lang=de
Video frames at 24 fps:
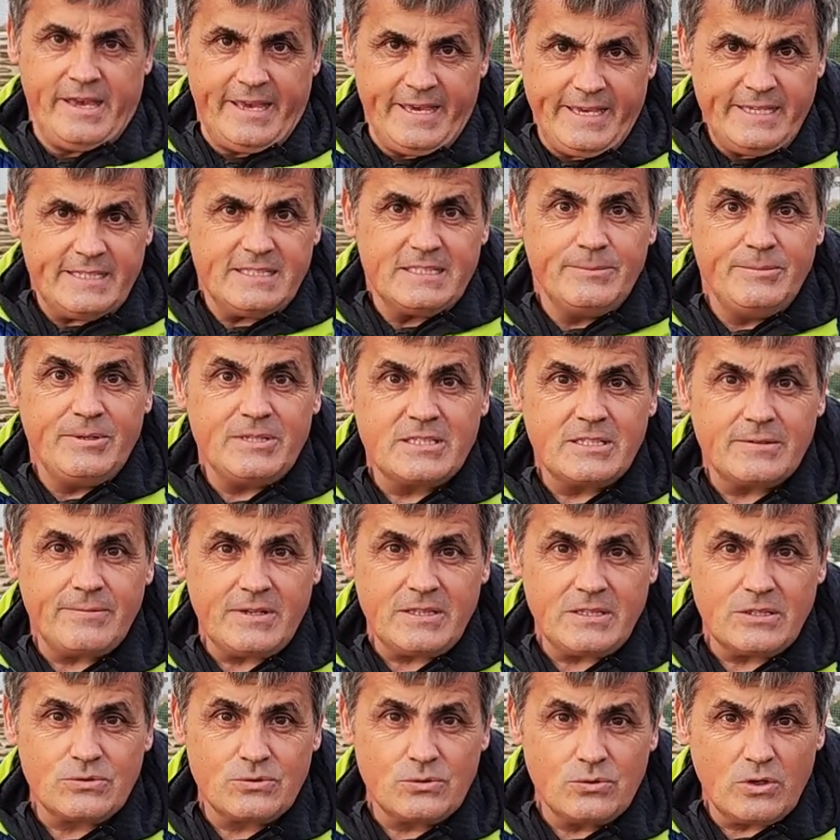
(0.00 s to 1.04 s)
Echte
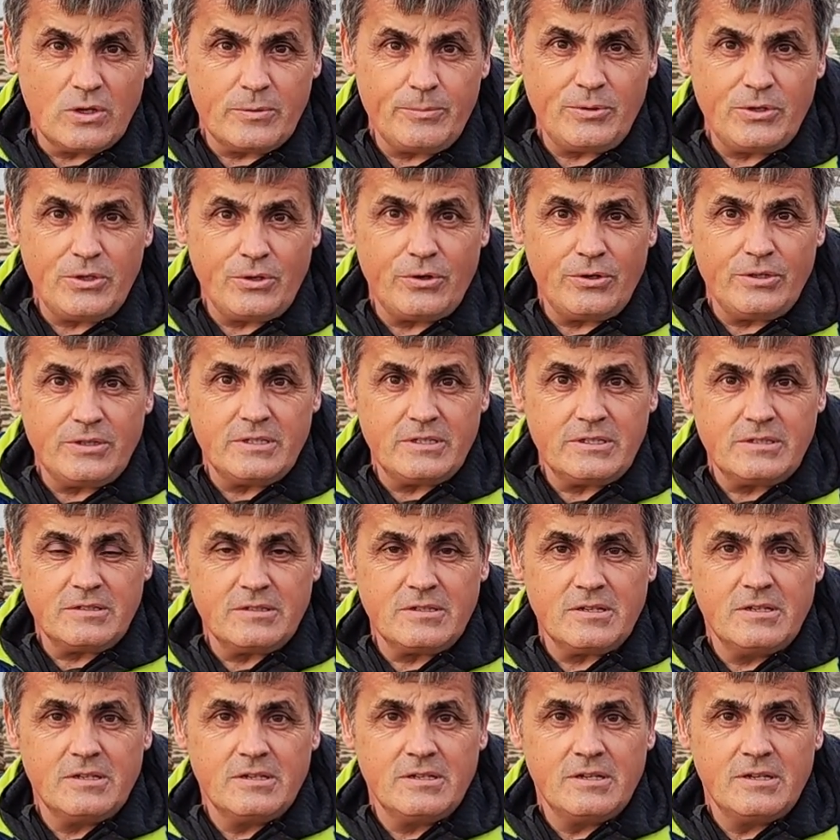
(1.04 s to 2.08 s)
Mitarbeitersuche bedeutet,
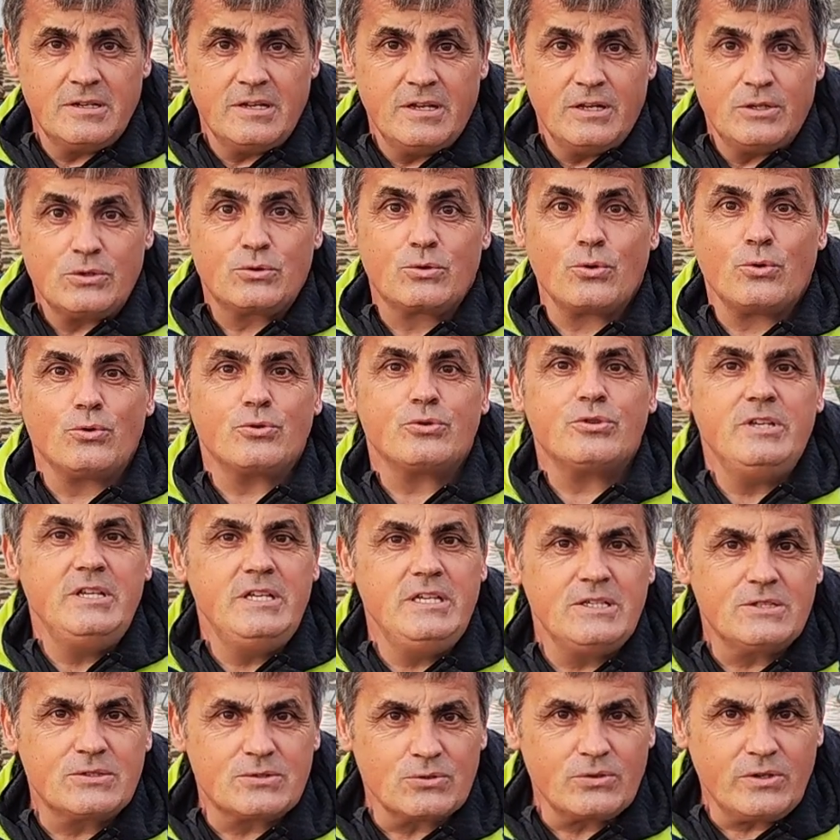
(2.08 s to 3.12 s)

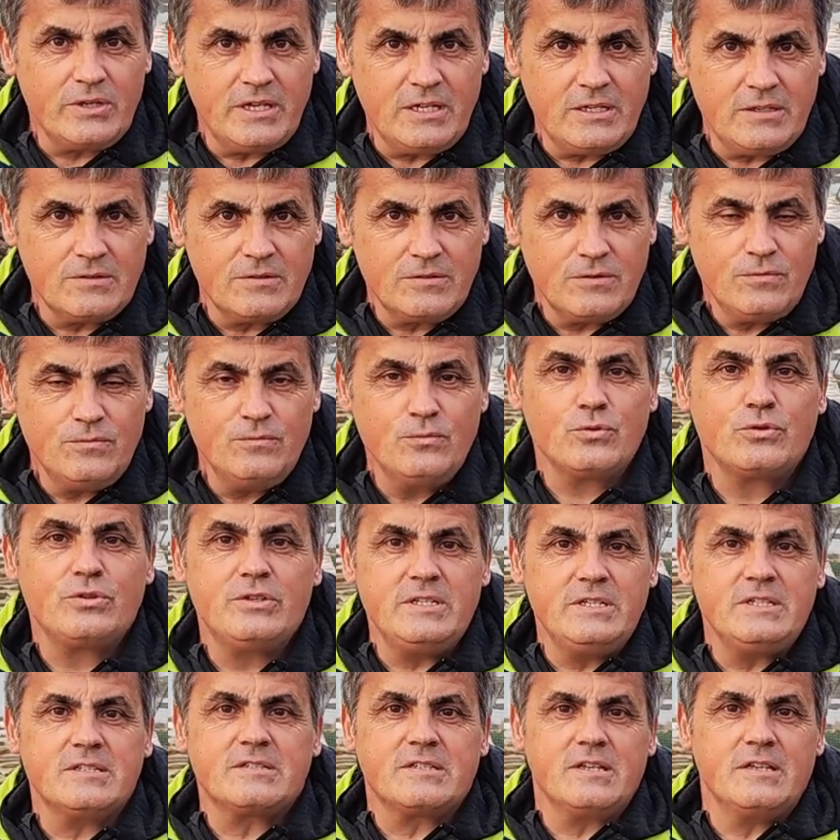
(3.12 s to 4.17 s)
dorthin zu gehen, wo
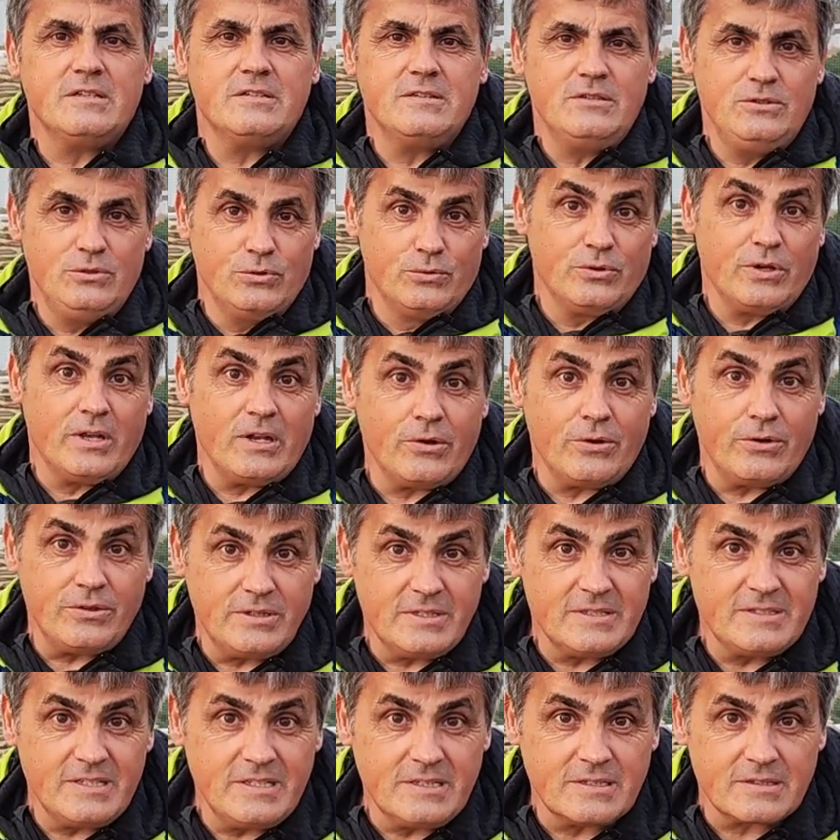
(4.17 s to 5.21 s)
diese jungen
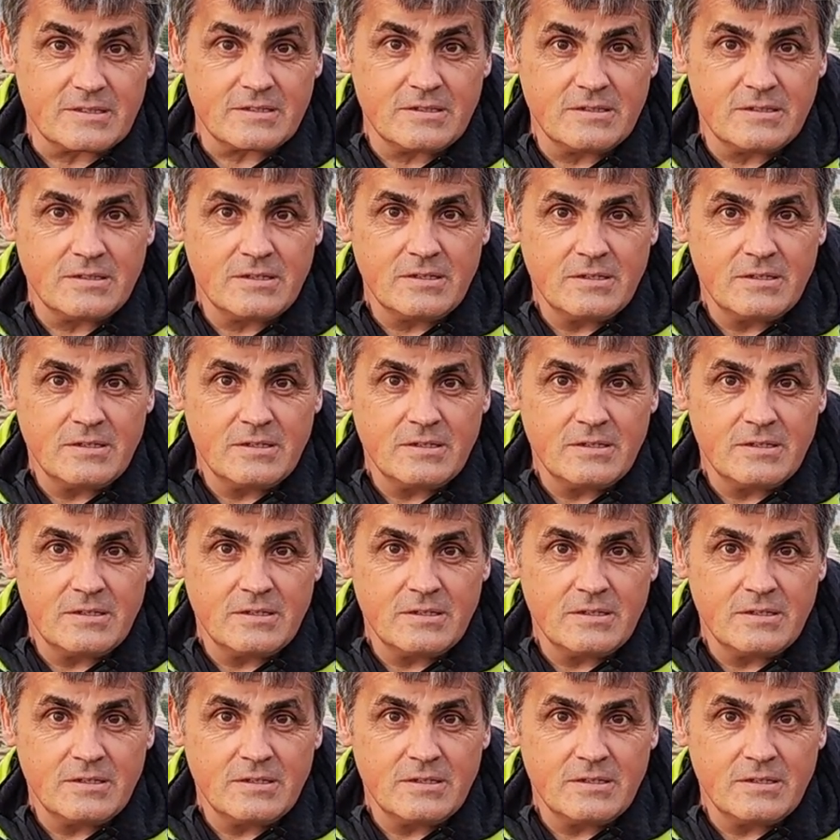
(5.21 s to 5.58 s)
Leute sind.